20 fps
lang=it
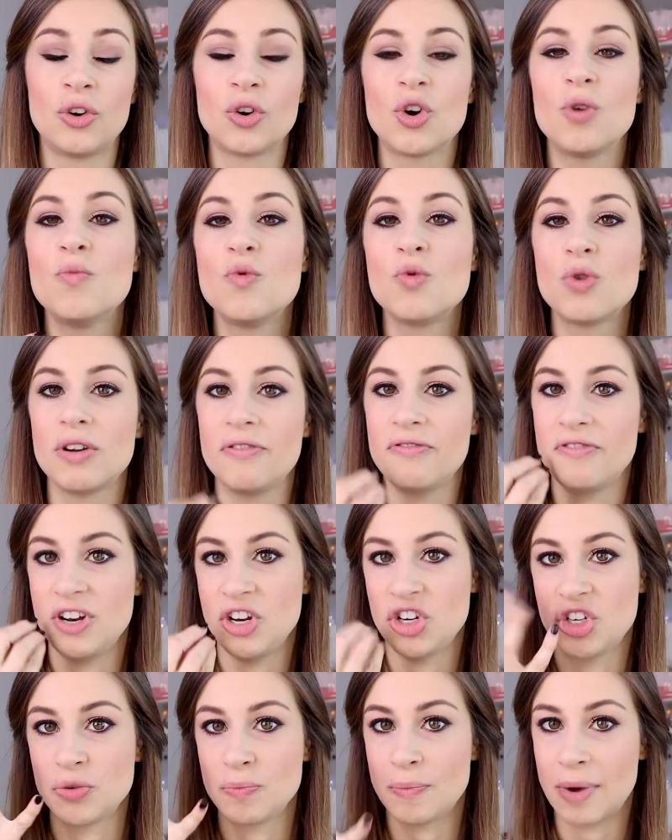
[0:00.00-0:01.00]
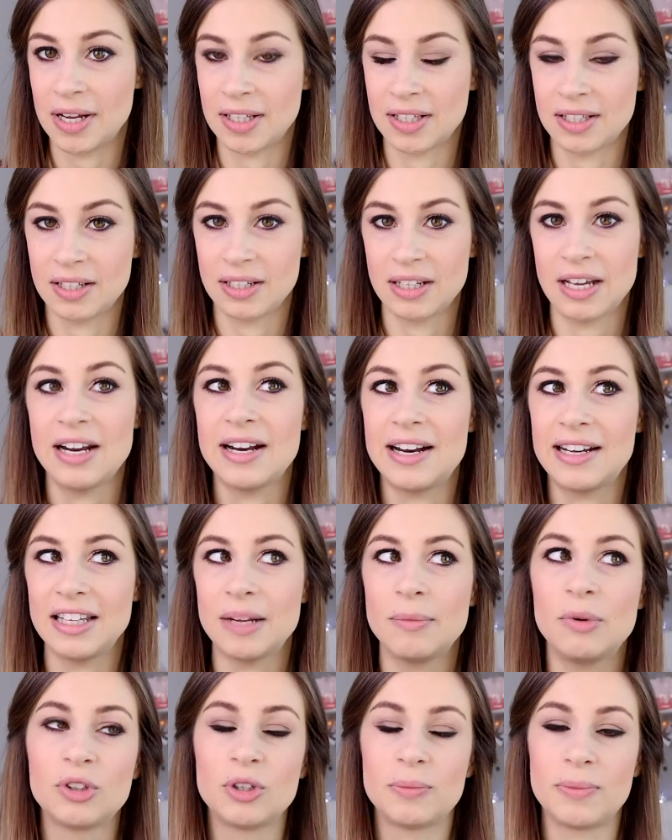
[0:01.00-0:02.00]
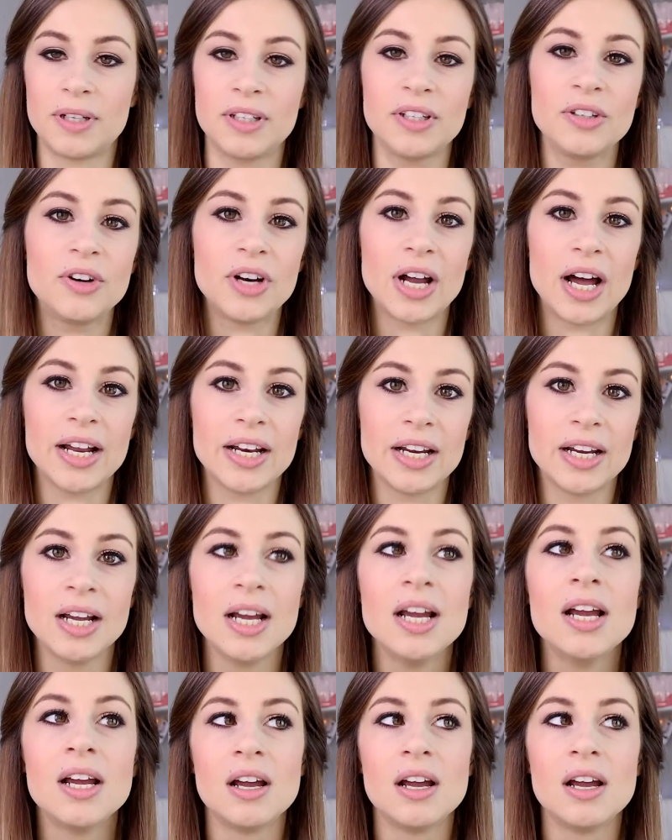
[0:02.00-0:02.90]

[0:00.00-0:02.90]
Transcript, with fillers: comunque il finish matte che le rende molto particolari